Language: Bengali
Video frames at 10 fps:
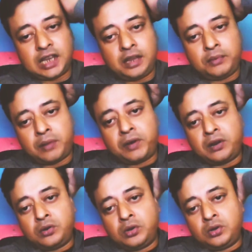এই
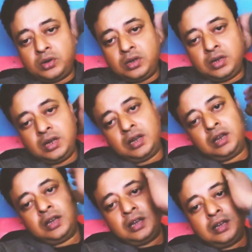ভাবনাগুলো
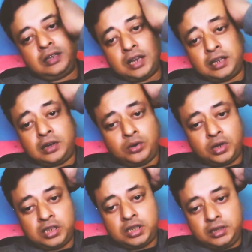যাদের
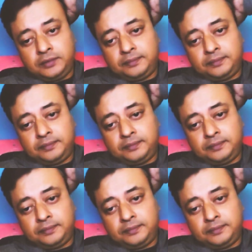রয়েছে